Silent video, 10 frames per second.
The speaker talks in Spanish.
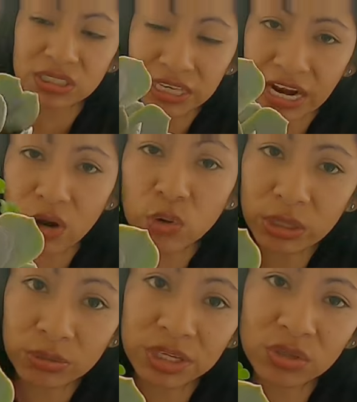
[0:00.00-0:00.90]
¿Será un
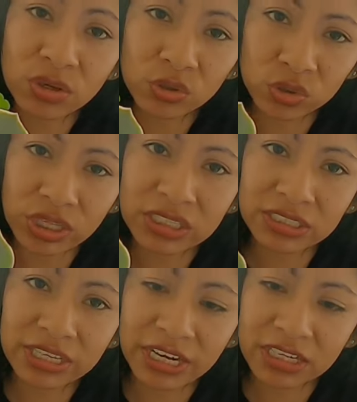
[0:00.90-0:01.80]
híbrido?
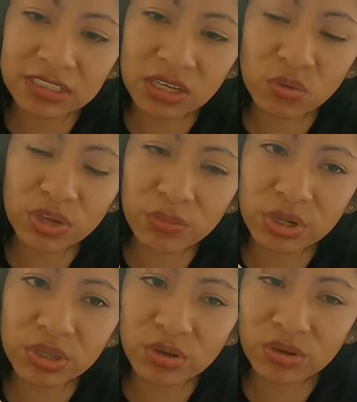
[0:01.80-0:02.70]
¿Ustedes creen que sea un
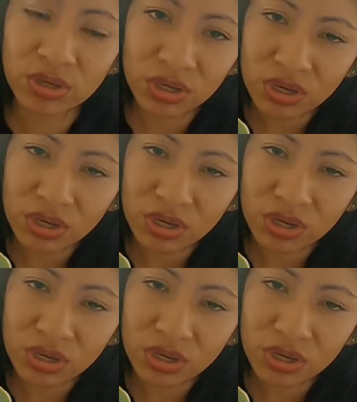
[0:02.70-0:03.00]
híbrido?